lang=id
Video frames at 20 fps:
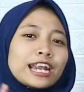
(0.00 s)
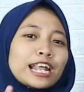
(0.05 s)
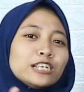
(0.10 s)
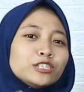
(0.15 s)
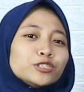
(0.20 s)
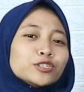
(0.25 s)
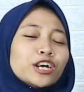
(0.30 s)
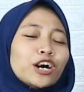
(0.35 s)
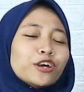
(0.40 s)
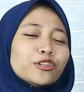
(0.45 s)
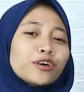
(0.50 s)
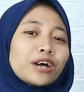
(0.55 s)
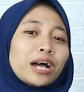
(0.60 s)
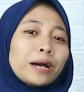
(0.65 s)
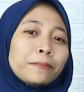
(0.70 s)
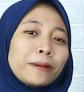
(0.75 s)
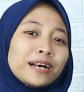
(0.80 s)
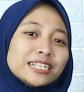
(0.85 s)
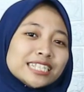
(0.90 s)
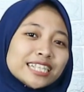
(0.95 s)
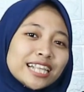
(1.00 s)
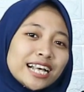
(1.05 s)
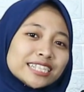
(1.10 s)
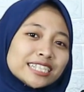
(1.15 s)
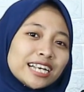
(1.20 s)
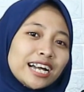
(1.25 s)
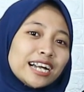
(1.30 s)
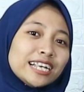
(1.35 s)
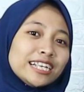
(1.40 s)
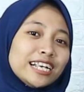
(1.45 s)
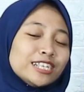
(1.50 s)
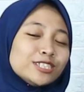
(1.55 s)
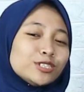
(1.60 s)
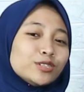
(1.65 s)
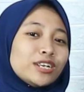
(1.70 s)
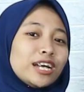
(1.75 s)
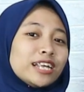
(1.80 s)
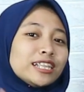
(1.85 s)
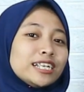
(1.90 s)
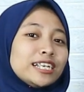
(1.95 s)
Dan juga untuk kapasitas anginnya
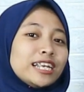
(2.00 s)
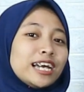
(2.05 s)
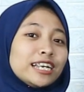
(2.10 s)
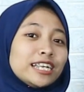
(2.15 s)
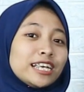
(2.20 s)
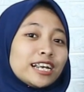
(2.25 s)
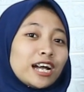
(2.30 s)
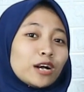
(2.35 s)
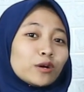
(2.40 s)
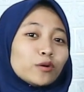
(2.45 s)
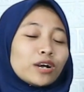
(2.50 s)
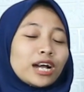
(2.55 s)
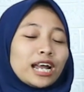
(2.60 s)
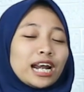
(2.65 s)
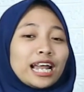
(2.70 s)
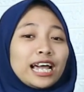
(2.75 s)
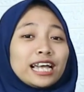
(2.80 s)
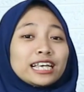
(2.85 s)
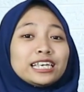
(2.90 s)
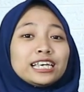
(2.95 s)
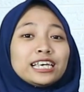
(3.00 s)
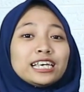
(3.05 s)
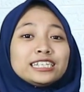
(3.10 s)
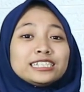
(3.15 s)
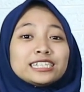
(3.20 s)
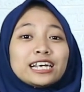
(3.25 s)
sudah tidak diragukan lagi,